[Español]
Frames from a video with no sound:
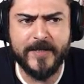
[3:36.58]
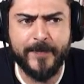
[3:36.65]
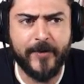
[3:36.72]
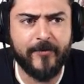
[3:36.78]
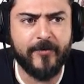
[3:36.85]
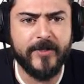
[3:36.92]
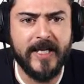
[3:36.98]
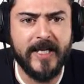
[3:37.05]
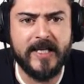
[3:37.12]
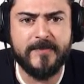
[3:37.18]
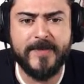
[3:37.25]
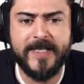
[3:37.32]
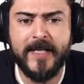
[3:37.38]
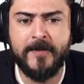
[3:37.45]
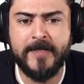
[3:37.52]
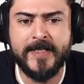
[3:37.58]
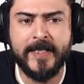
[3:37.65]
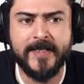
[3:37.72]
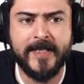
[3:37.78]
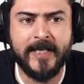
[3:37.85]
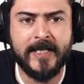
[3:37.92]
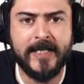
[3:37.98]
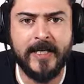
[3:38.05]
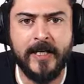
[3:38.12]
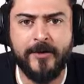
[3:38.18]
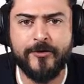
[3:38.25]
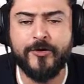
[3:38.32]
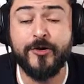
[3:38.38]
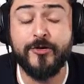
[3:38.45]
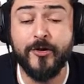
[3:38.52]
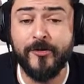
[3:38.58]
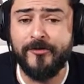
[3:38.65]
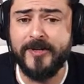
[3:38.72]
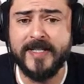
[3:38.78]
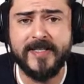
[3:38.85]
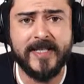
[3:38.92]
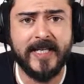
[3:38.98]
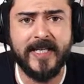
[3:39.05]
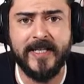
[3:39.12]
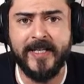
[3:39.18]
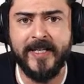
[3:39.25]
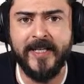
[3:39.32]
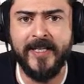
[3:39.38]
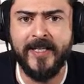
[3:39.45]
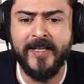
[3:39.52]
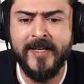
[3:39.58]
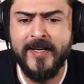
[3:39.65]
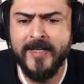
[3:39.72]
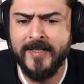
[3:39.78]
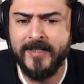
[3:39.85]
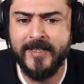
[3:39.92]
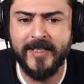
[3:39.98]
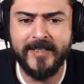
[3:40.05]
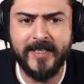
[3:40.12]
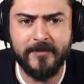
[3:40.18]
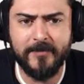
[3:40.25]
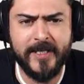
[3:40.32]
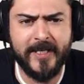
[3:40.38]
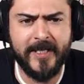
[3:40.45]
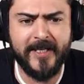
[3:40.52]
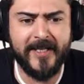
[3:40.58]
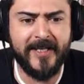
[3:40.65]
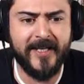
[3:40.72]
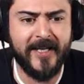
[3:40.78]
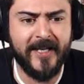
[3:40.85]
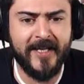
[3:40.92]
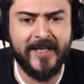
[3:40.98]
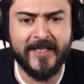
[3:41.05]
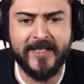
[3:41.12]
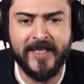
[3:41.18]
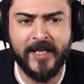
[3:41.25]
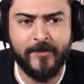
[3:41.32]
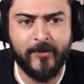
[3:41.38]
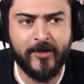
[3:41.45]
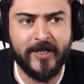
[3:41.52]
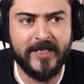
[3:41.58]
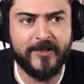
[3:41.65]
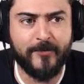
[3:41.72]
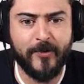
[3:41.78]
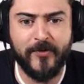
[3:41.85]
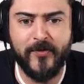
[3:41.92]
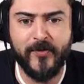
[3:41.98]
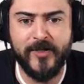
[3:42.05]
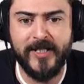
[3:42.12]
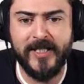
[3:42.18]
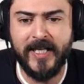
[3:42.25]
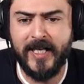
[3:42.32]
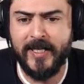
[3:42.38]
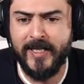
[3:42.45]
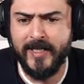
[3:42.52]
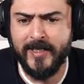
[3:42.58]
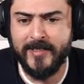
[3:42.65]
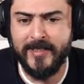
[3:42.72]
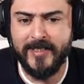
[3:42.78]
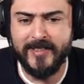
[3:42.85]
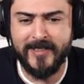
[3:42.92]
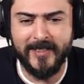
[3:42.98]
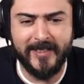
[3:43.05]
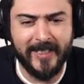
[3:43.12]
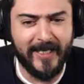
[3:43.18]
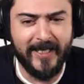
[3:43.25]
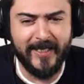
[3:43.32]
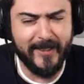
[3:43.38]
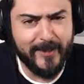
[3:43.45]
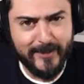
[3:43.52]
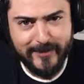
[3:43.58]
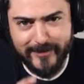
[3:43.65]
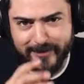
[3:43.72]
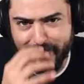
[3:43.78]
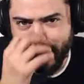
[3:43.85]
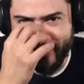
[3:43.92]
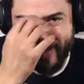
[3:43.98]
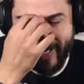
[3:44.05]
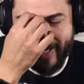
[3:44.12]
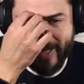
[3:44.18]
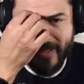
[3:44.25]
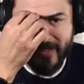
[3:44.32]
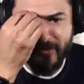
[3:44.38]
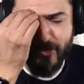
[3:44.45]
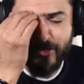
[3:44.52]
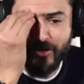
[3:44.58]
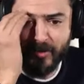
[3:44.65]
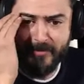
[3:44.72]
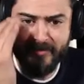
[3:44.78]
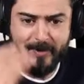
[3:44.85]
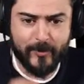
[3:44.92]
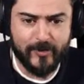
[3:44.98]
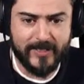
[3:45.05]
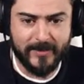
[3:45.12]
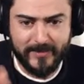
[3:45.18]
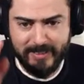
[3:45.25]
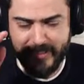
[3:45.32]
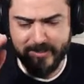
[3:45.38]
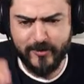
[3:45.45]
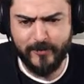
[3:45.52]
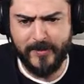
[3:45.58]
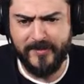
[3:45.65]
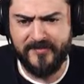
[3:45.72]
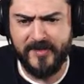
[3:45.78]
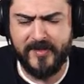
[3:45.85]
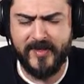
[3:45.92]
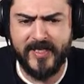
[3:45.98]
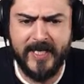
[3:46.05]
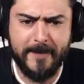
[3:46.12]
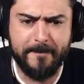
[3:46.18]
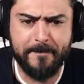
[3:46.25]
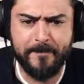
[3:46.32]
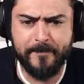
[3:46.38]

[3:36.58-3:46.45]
y las profundidades me da bastante canguelo. Soy surfista y, y el tema de, de, estar por las profundidades y tal no me agrada mucho. A mí me gusta más la superficie.